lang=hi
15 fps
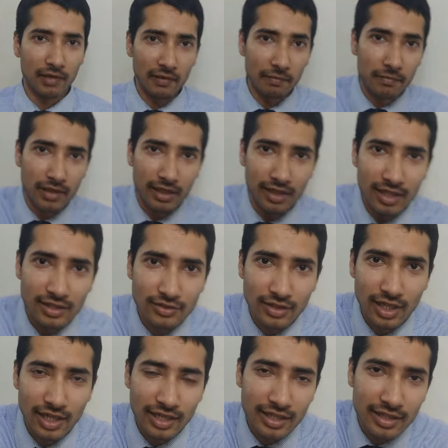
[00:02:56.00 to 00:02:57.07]
एक बंदा
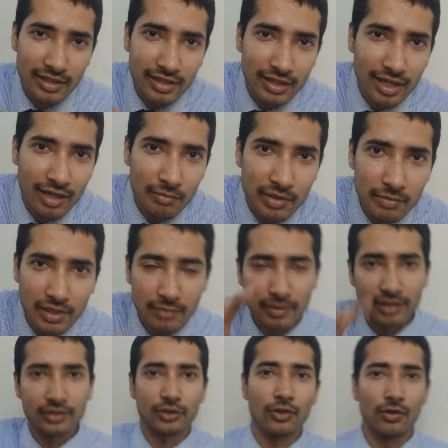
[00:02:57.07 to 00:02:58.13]
चाहे कितना भी
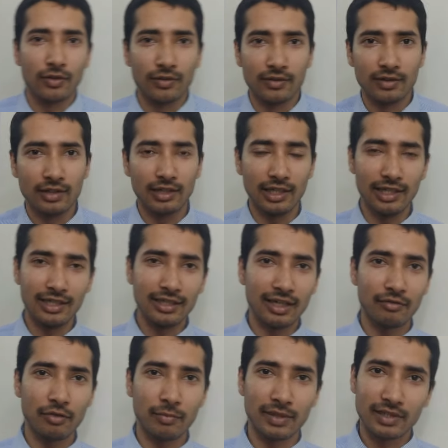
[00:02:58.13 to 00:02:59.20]
बदमाश हो
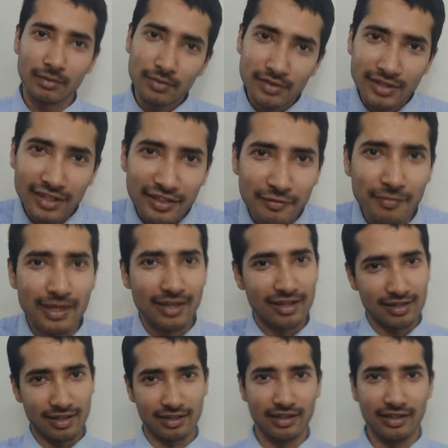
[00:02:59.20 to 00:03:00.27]
इंटरव्यू में सब शरीफ बन
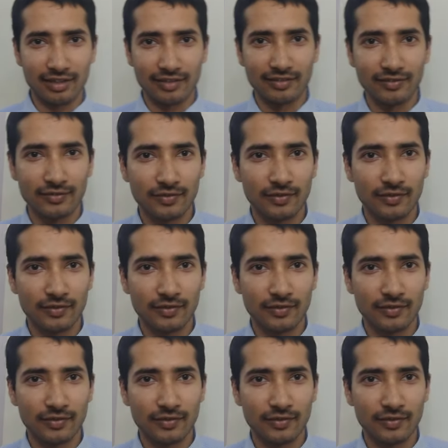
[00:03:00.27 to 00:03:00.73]
के जाते हैं